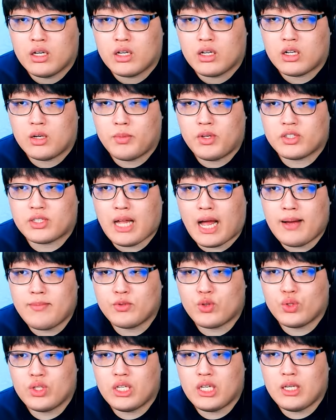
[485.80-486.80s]
그럼 이제 다음
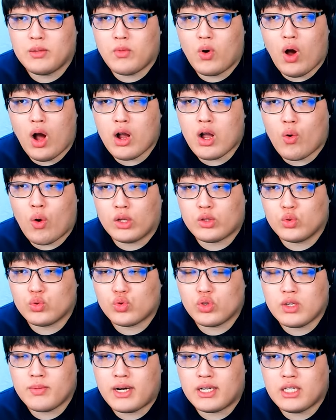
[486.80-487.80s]
손님 어 아까 왔던
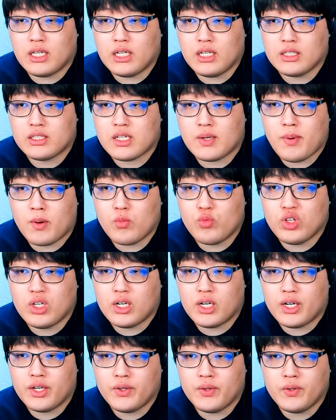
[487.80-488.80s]
손님 아니야?
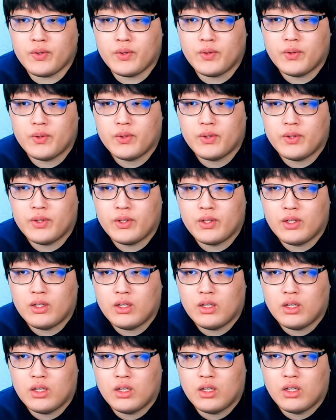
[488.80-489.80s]
재방문인가요?
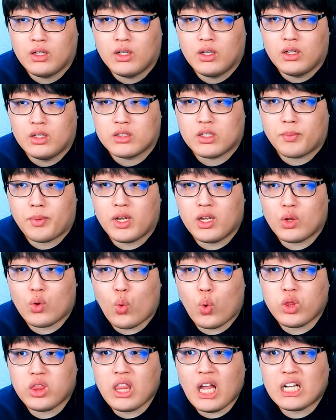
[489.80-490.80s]
제발은
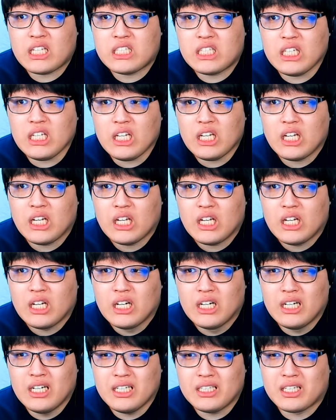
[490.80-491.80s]
코딱지?
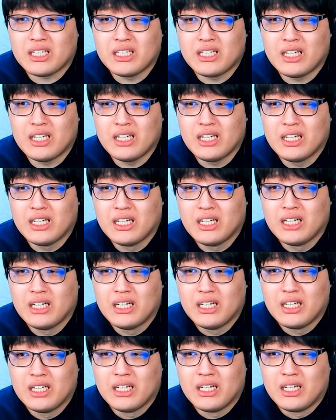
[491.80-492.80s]
으 더러워
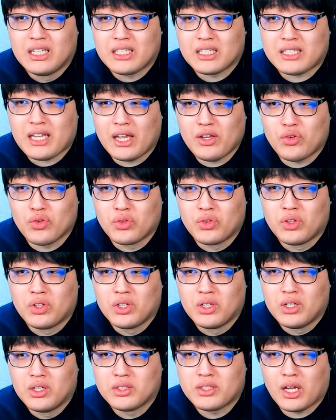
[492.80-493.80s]
자 세균
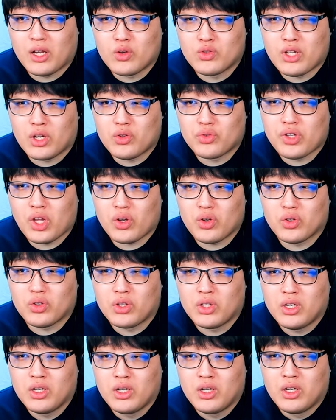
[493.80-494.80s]
세균 세균 세균
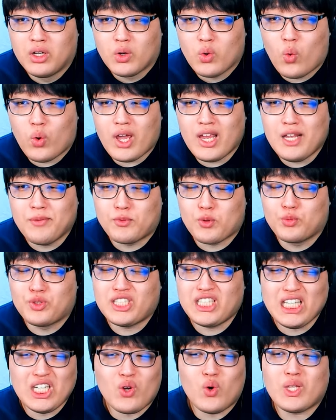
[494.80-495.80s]
고객님 좀
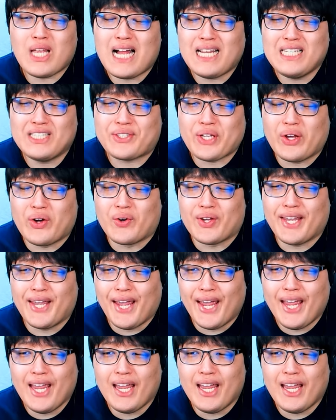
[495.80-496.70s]
씻고 다니세요 예?